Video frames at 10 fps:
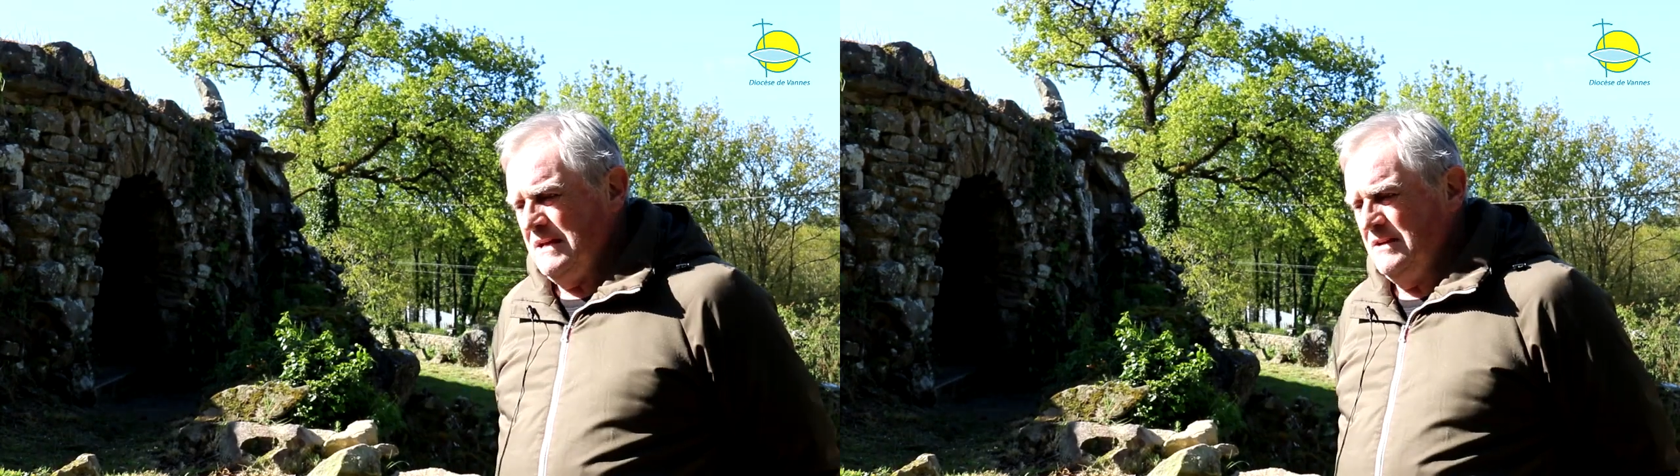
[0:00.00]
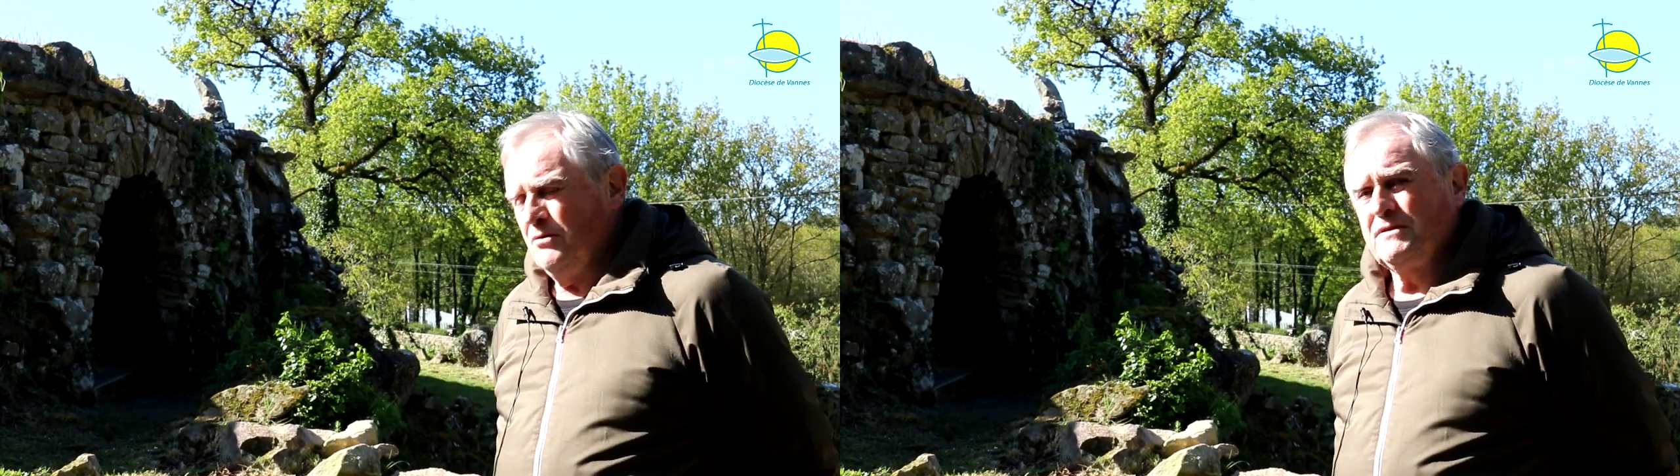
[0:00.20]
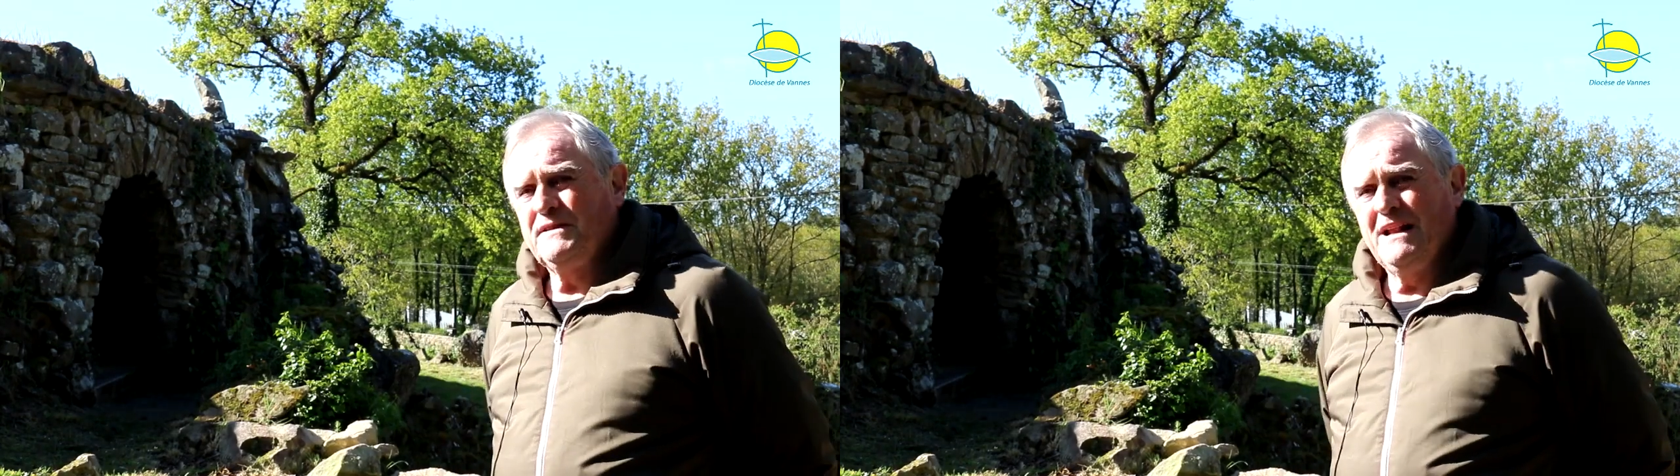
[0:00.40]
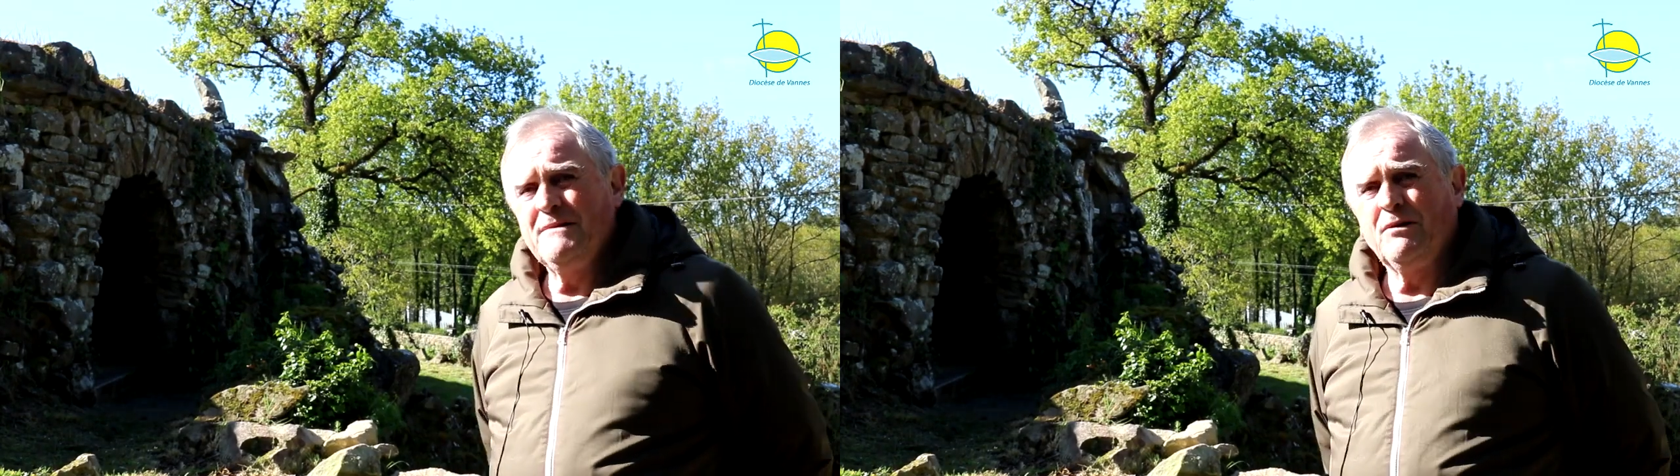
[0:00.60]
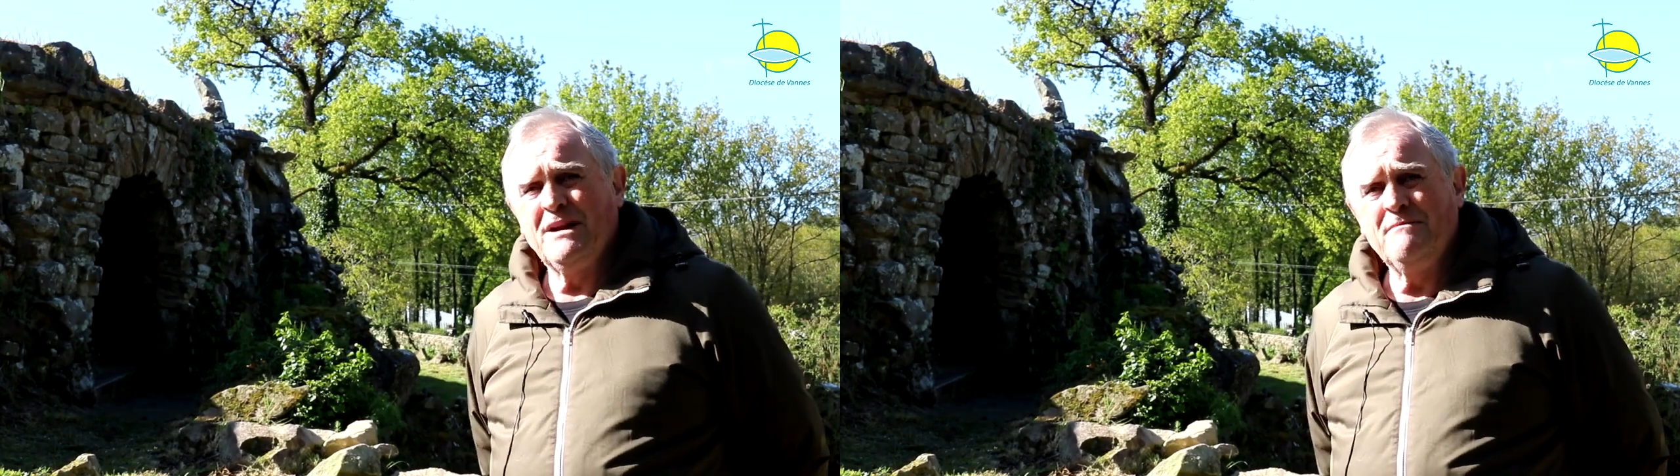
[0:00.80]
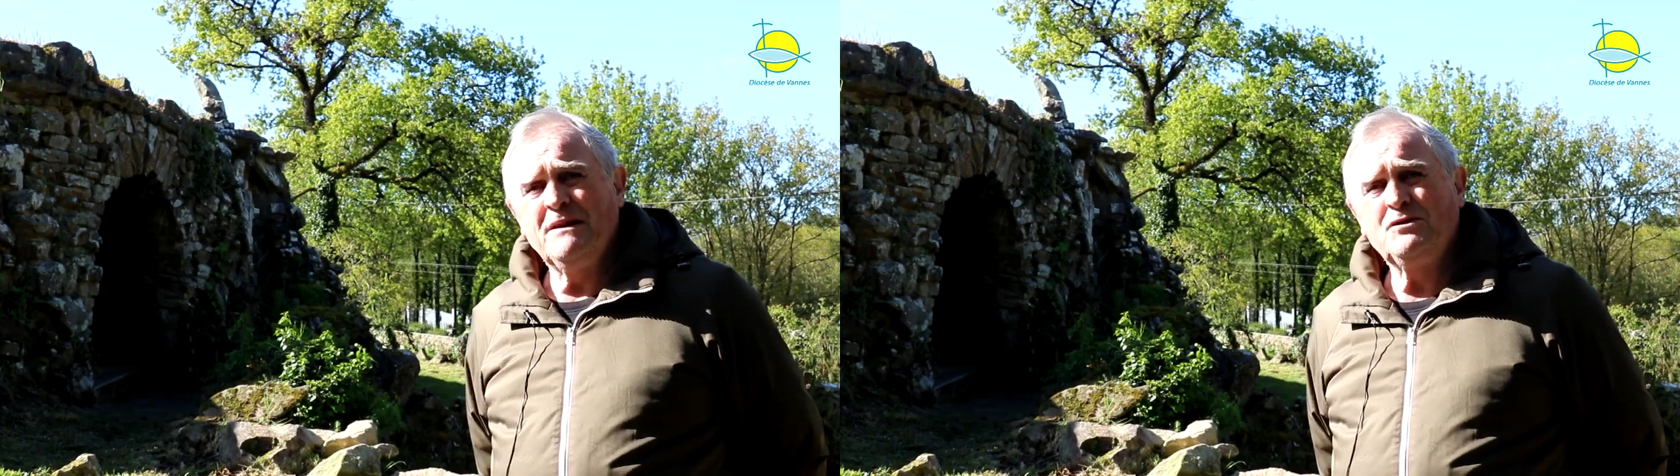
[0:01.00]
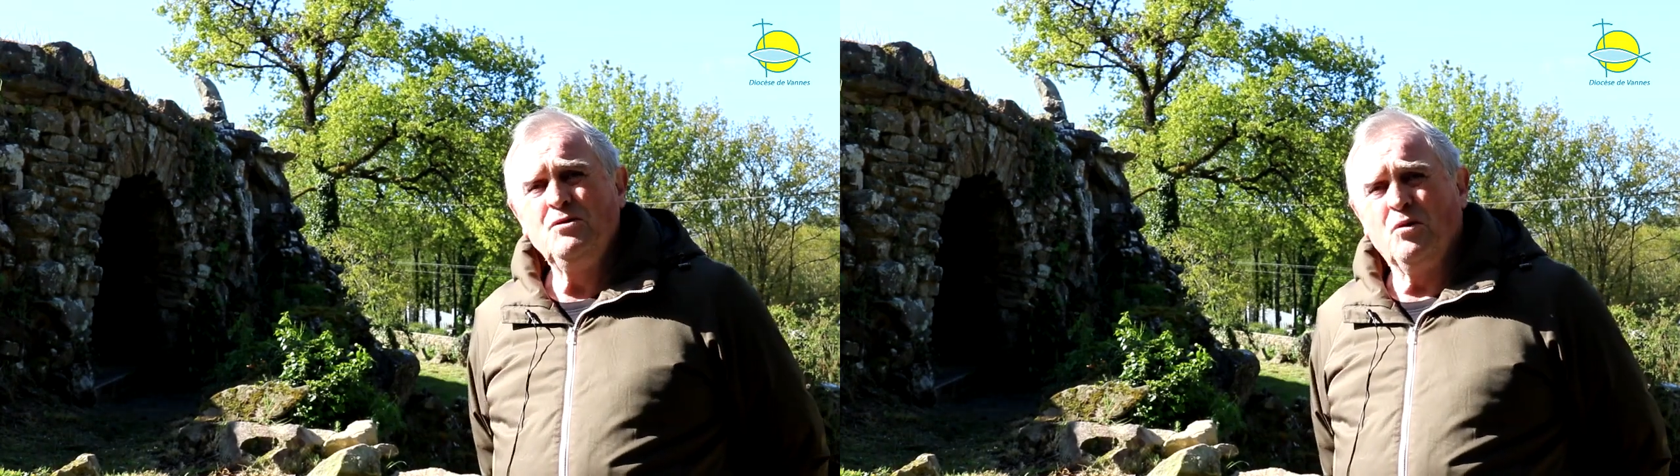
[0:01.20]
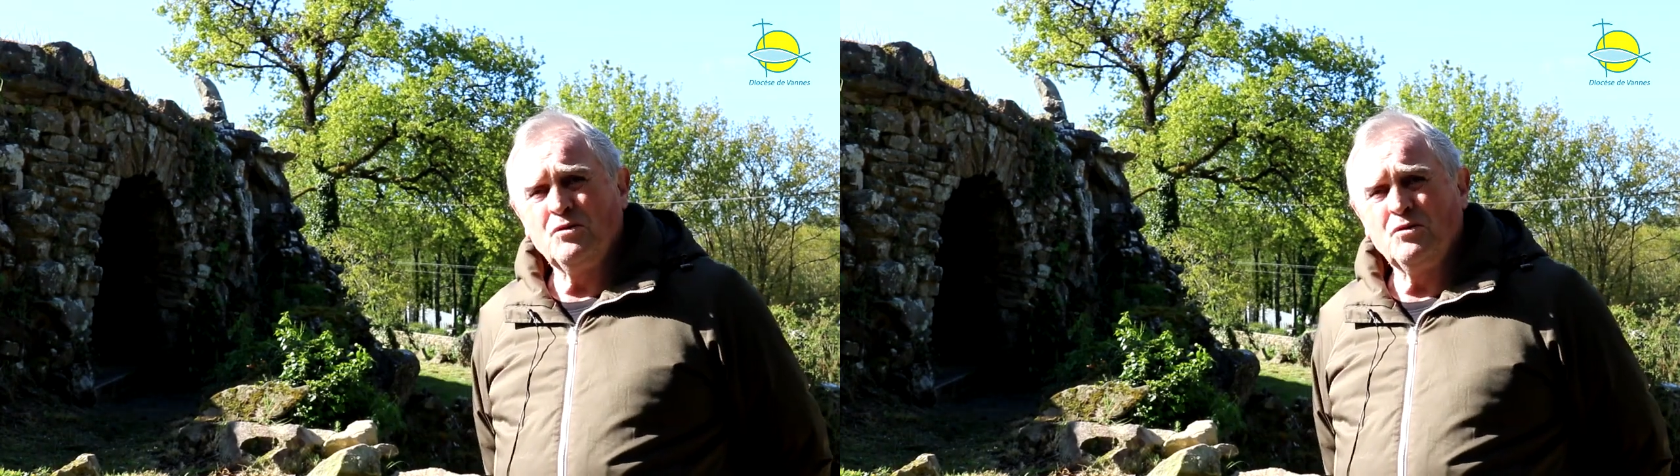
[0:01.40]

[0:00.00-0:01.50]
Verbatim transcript: et on célèbre la messe de